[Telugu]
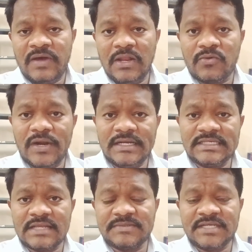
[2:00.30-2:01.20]
వాళ్ళకు కూడా
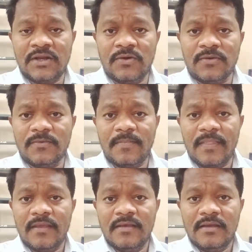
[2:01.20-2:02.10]
డిస్క్రిప్షన్లో
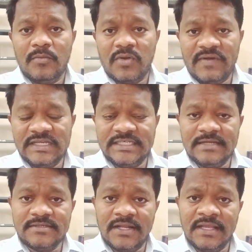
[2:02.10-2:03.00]
ప్రొవైడ్
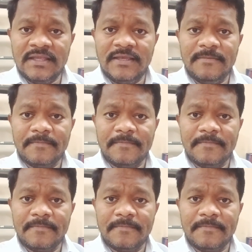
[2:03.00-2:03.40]
చేయడం జరిగింది